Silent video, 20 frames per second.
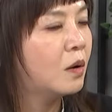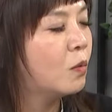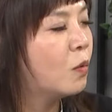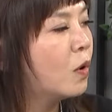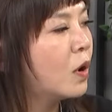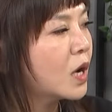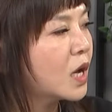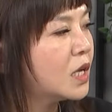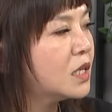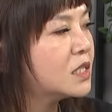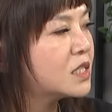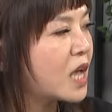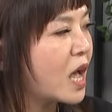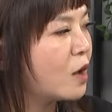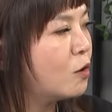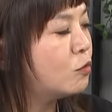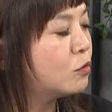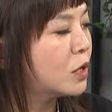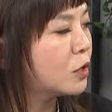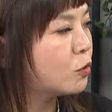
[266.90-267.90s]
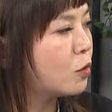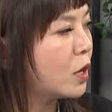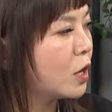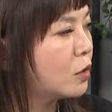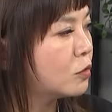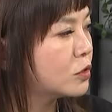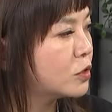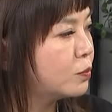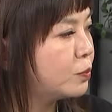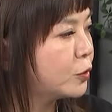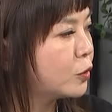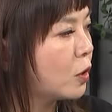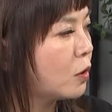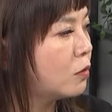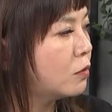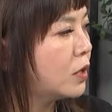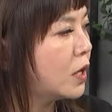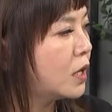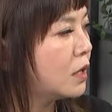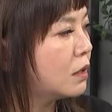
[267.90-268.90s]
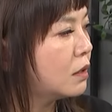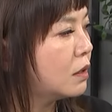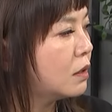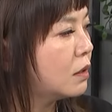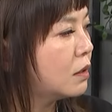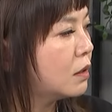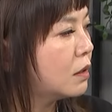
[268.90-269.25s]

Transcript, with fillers: 我跟财务的对口是不同人。不